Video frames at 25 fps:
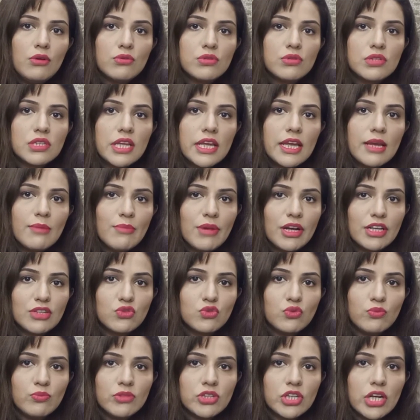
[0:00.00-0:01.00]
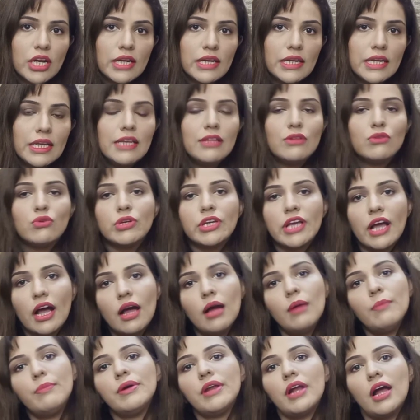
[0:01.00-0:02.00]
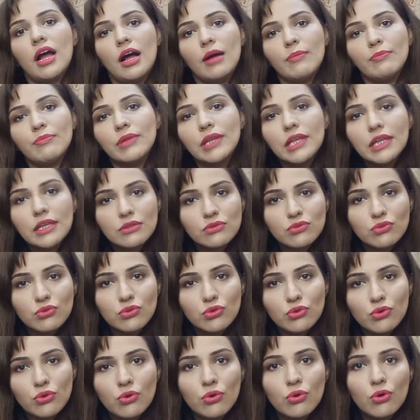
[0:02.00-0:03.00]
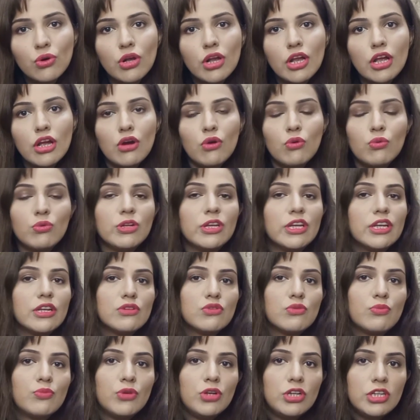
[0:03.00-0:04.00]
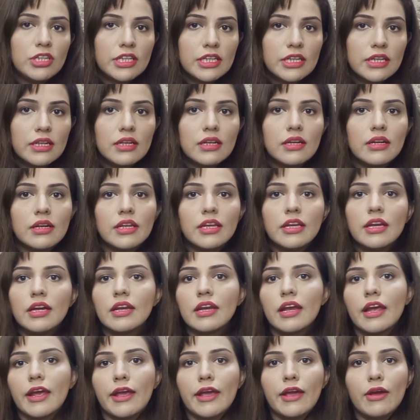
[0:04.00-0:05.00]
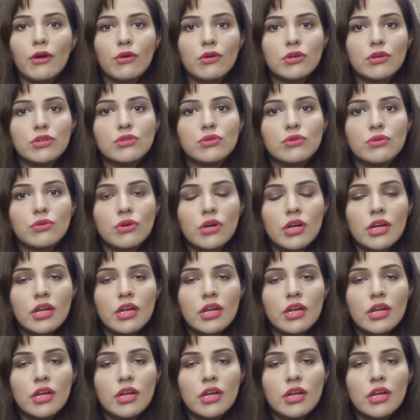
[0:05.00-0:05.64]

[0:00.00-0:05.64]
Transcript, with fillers: उसने एक मासूम जान ली तो यहाँ पर आप प्लीज़ उनको उनके जो पॉलिटिकल करियर है और जो